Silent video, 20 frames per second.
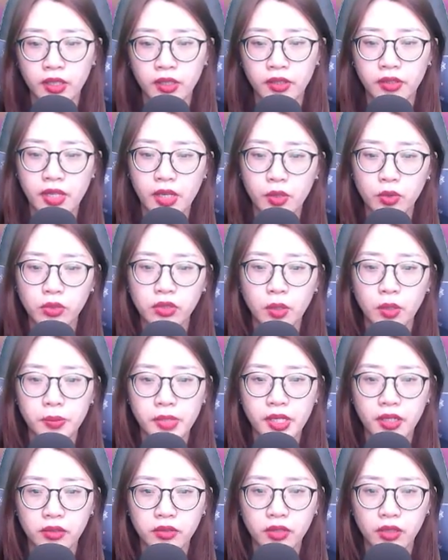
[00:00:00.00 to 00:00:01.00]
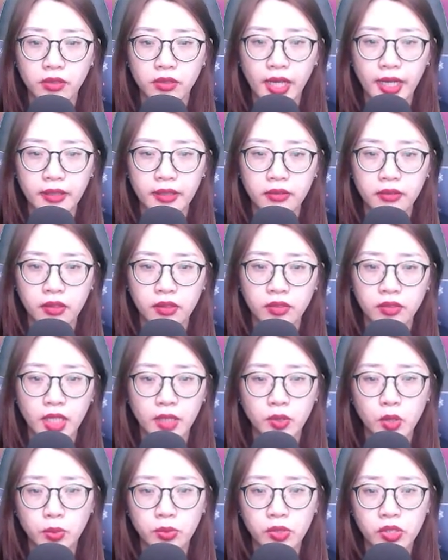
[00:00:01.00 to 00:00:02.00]
Nếu không nhờ Từ Thanh thì
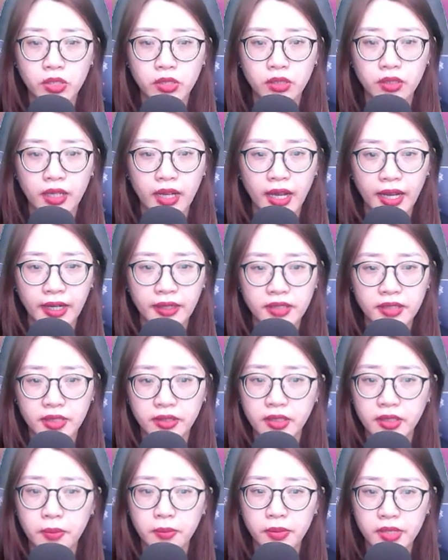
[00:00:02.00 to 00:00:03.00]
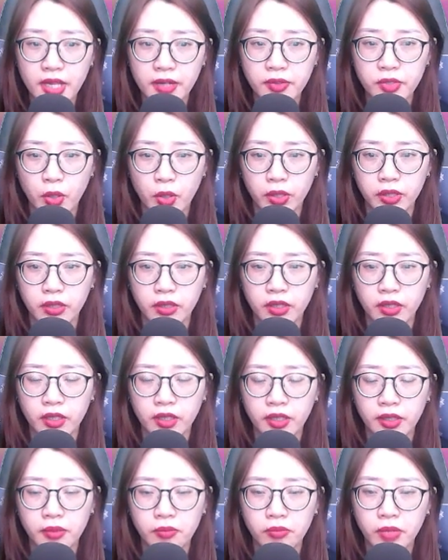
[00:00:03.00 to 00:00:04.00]
lúc trước hắn đã sớm chết rồi.
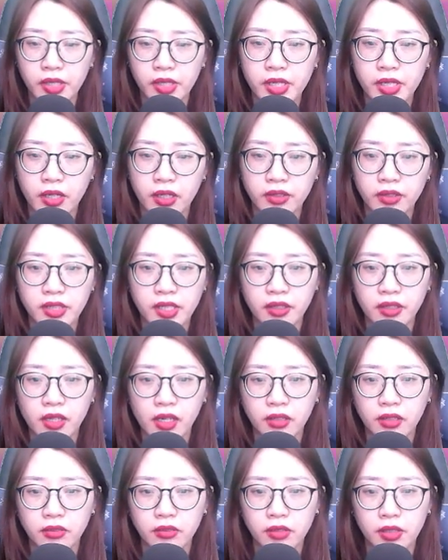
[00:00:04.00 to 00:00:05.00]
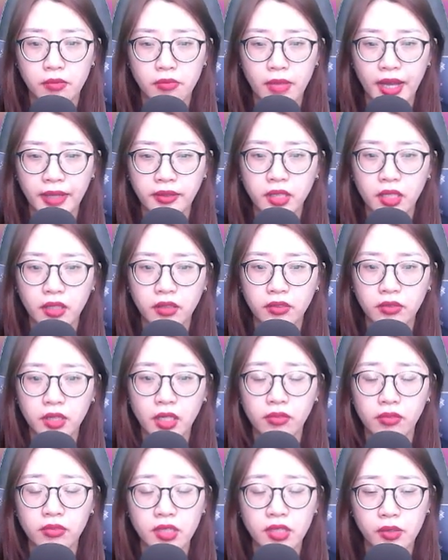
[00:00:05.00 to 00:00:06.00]
Bây giờ chỉ hận bản thân
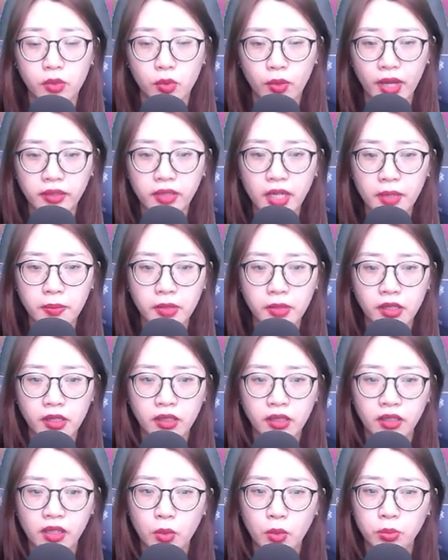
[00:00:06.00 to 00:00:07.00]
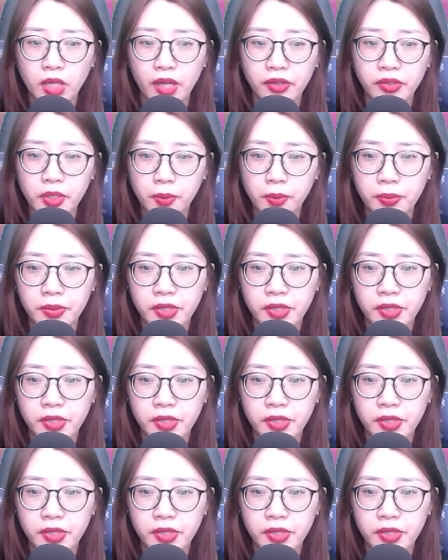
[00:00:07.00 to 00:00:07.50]
thực lực quá thấp, không thể giúp